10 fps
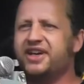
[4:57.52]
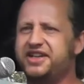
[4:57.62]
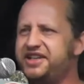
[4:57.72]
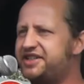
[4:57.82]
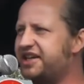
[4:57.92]

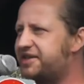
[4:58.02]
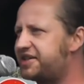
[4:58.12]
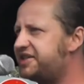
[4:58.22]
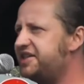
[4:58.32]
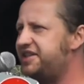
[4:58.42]
in der
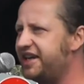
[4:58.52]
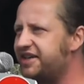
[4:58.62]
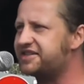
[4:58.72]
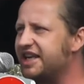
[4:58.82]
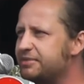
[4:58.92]
tatsächlich
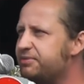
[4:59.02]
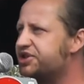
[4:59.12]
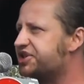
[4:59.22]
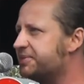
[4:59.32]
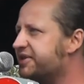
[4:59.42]
jeder selber
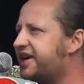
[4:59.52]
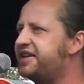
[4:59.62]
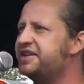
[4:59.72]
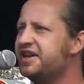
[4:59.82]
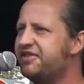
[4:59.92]
bestimmen
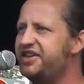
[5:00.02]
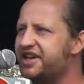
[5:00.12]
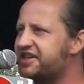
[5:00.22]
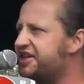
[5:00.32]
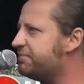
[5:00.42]
kann, wie
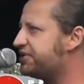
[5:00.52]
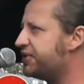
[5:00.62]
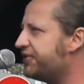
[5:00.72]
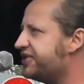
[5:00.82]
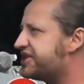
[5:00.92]
er seine
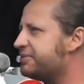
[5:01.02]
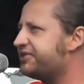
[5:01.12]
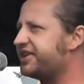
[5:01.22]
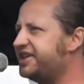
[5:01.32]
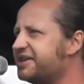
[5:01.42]
Bedürfnisse
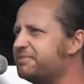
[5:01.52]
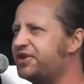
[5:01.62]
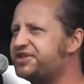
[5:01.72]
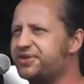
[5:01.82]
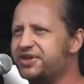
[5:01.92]
befriedigen
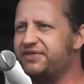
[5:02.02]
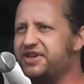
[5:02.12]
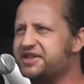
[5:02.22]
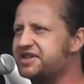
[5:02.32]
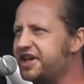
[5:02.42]
möchte wie
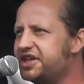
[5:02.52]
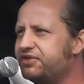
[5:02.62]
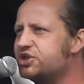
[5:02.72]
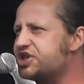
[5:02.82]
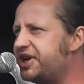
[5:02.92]
er sich seine
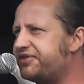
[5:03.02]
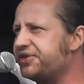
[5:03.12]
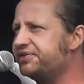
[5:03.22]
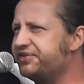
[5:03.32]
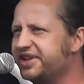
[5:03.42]
Wünsche
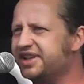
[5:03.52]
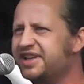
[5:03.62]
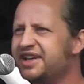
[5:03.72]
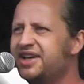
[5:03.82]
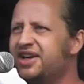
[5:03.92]
erfüllen will.
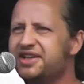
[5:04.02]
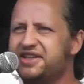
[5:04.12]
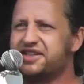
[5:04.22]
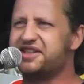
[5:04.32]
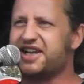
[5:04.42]

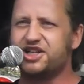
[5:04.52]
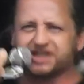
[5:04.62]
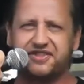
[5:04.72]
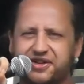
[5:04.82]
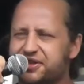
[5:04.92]
Diese
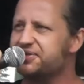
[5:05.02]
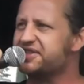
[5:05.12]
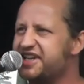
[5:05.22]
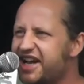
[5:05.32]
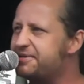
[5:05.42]
Gesellschaftsordnung
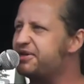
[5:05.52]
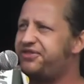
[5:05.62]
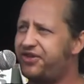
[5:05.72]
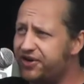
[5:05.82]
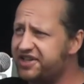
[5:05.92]
sähe aber
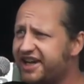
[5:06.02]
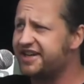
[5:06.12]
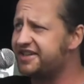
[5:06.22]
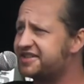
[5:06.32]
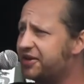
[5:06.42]
völlig
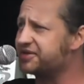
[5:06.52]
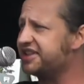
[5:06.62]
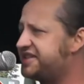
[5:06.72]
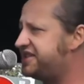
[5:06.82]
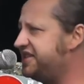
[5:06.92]
anders aus
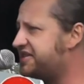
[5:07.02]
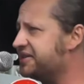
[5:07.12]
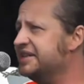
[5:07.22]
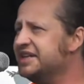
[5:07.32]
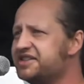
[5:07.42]
als
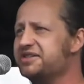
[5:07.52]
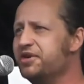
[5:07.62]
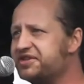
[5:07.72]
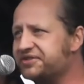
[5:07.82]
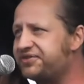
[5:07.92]
diese. Sie
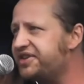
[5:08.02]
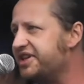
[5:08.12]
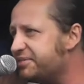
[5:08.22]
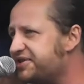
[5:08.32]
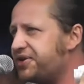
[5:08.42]
müsste von
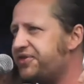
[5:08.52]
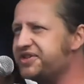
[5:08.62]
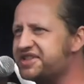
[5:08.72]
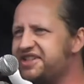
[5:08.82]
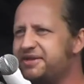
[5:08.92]
den
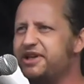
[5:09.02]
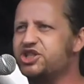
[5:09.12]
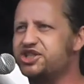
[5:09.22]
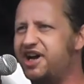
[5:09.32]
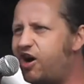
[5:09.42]
Bedürfnissen der
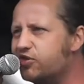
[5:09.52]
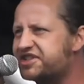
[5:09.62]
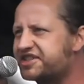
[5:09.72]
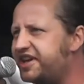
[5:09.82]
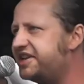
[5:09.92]
Menschen
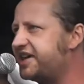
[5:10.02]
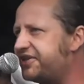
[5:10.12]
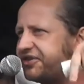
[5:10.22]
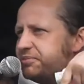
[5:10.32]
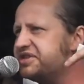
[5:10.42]
ausgehen,
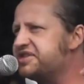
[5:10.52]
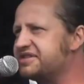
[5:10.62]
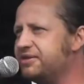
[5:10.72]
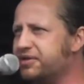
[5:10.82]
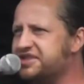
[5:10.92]
davon müsste
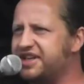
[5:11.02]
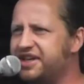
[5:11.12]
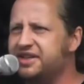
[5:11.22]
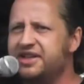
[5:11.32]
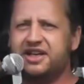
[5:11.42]
es
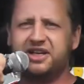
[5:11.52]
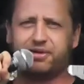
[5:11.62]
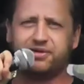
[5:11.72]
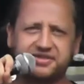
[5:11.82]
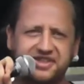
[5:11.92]
losgehen. Die
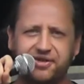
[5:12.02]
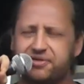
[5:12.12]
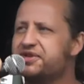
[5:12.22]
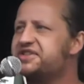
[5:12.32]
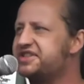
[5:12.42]

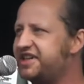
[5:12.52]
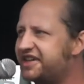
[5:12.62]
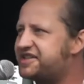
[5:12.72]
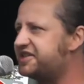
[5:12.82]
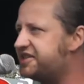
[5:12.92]
Produktion müsste
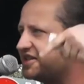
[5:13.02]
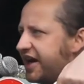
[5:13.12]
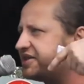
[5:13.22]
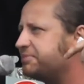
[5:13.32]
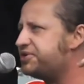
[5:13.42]
tatsächlich
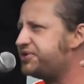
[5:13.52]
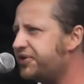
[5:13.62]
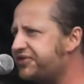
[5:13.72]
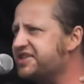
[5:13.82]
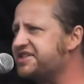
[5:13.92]
nach den
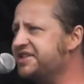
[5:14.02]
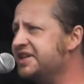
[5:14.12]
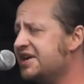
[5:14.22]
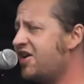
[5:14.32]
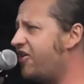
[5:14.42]
Bedürfnissen
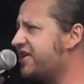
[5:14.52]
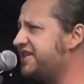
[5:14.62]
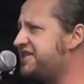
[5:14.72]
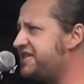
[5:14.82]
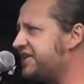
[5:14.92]
organisiert
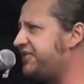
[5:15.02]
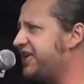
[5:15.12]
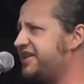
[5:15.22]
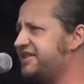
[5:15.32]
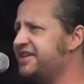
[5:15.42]
modernisiert
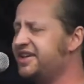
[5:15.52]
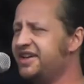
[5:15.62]
werden.